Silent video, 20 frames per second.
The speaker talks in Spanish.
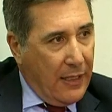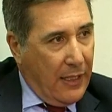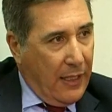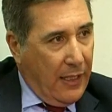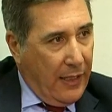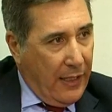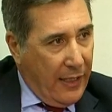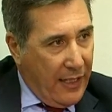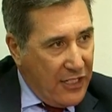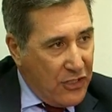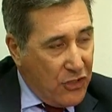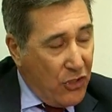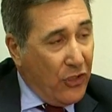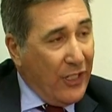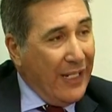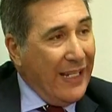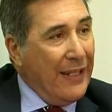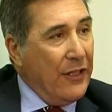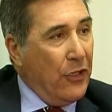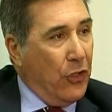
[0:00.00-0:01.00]
de,
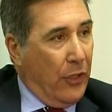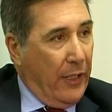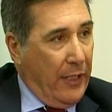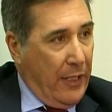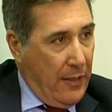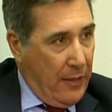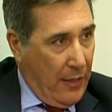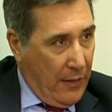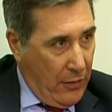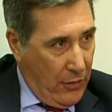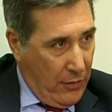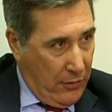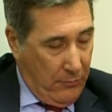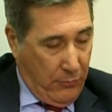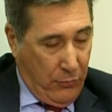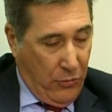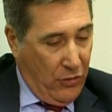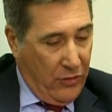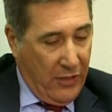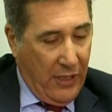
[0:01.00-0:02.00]
gestión y de organización,
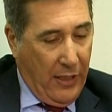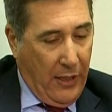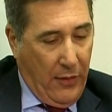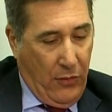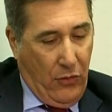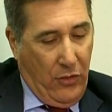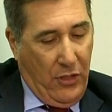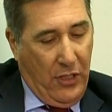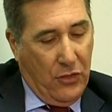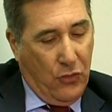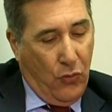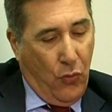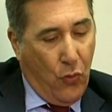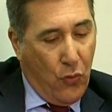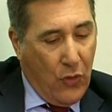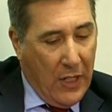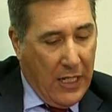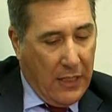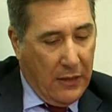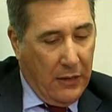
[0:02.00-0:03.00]
por tres razones.
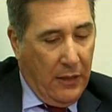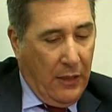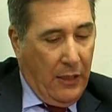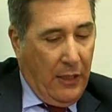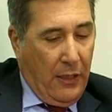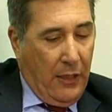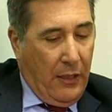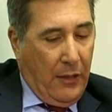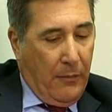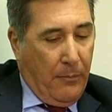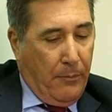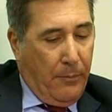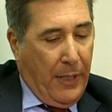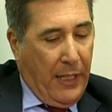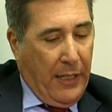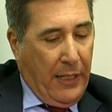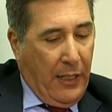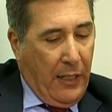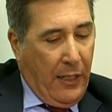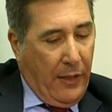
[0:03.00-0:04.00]
Una,
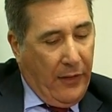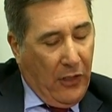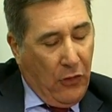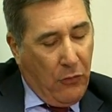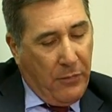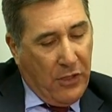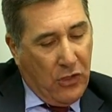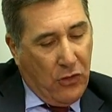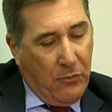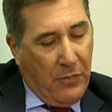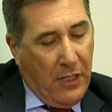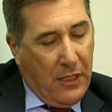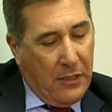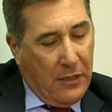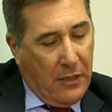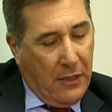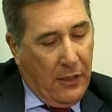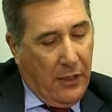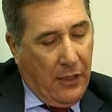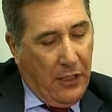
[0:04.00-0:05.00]
para dar un paso
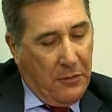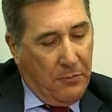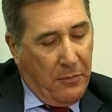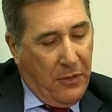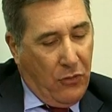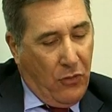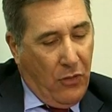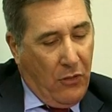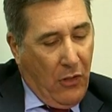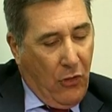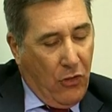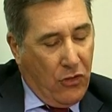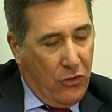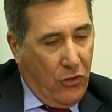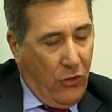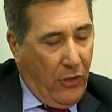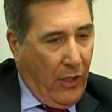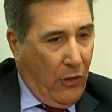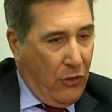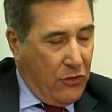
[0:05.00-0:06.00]
más respecto a una
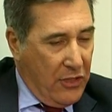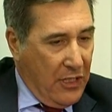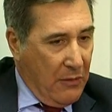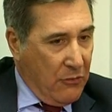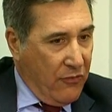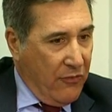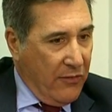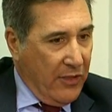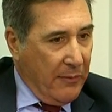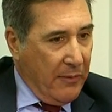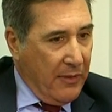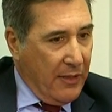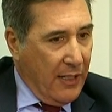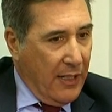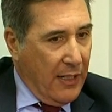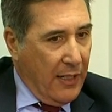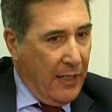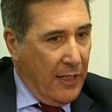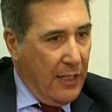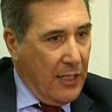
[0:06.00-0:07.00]
cuestión que consideramos
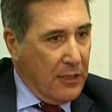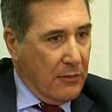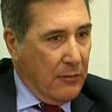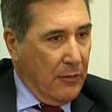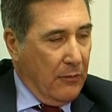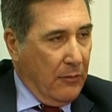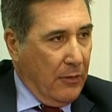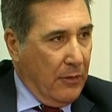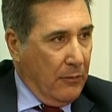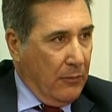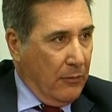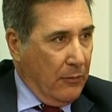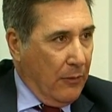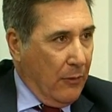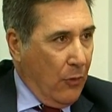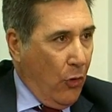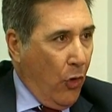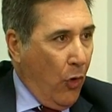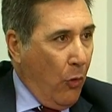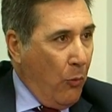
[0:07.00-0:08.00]
fundamental, que es
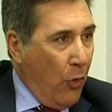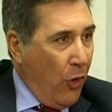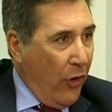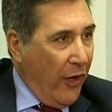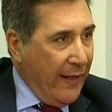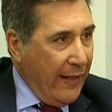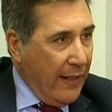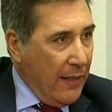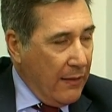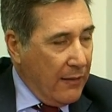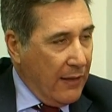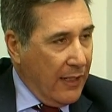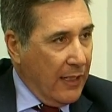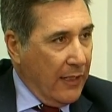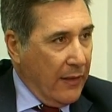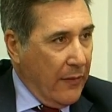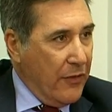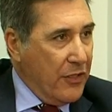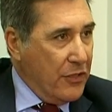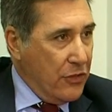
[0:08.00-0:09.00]
homogeneizar
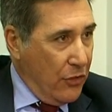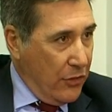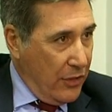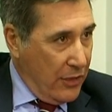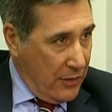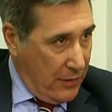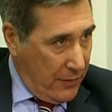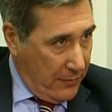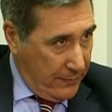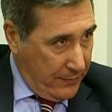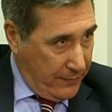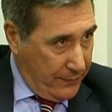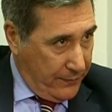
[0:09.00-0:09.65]
las decisiones.